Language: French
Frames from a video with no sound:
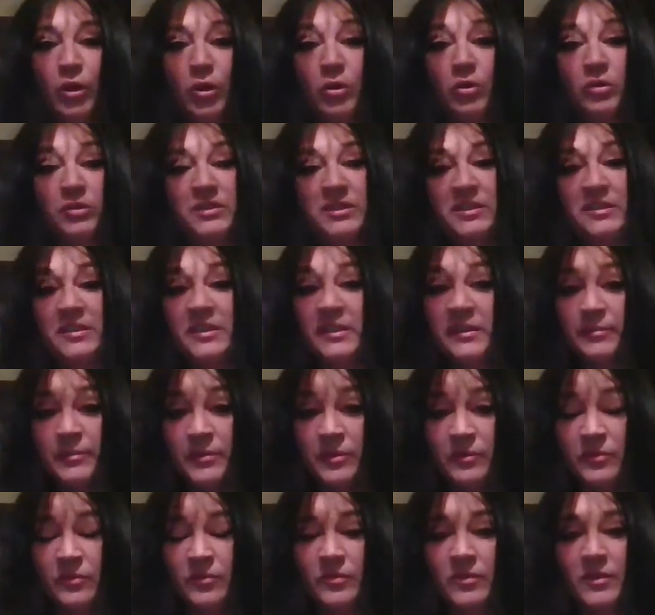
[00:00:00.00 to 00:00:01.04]

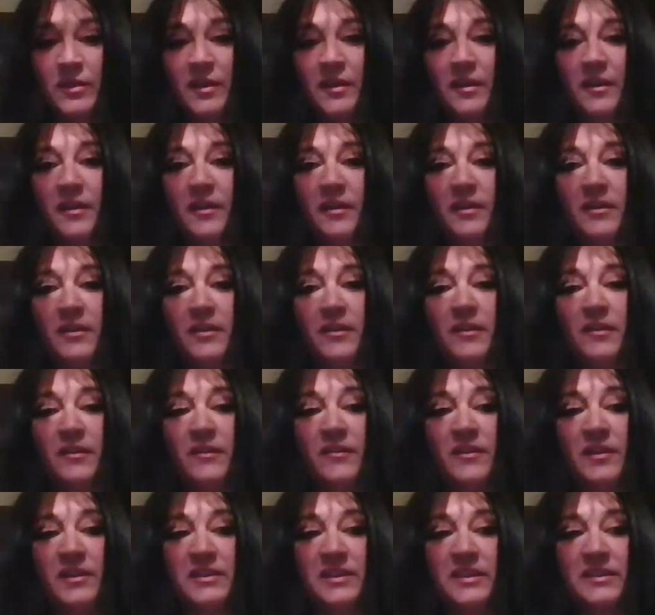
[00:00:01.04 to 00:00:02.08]
quotidiennement.
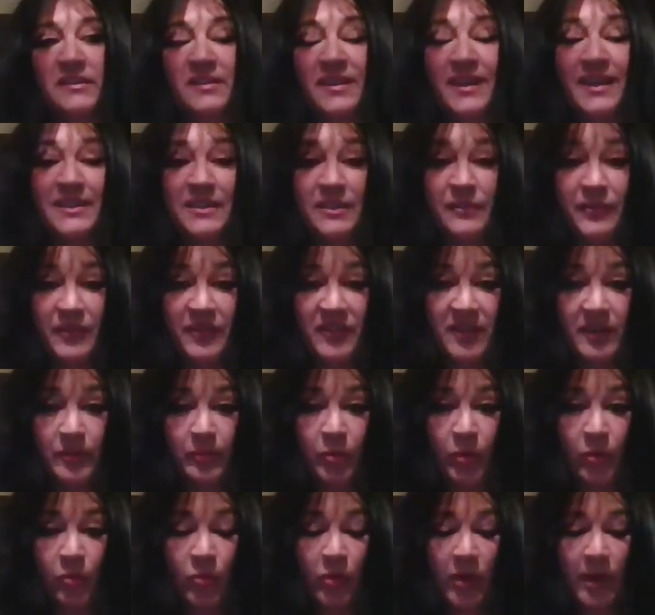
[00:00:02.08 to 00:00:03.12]
C'était très difficile
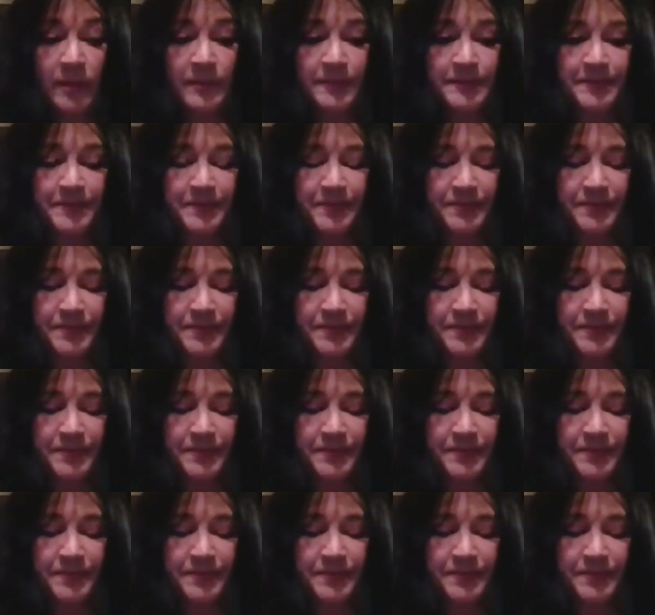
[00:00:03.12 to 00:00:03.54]
pour moi.